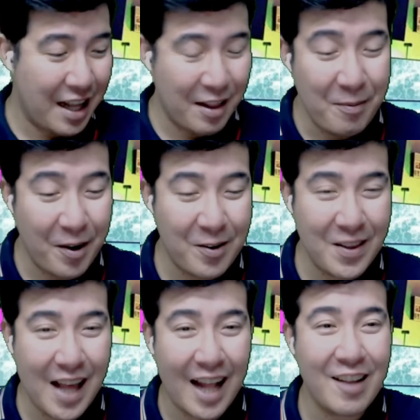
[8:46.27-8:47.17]
nag-smirk doon
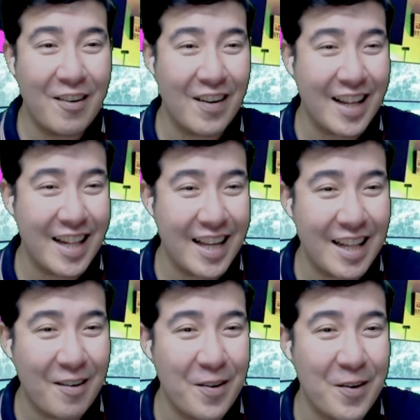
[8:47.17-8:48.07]
si Ate Girl.
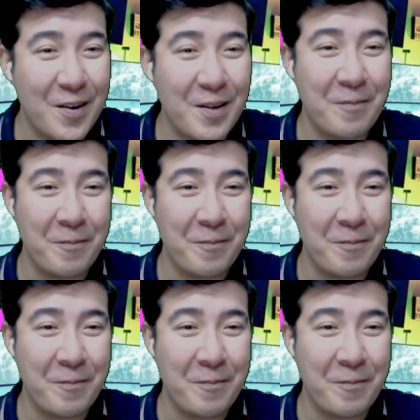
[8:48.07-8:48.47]
Kitang-kita ko yun.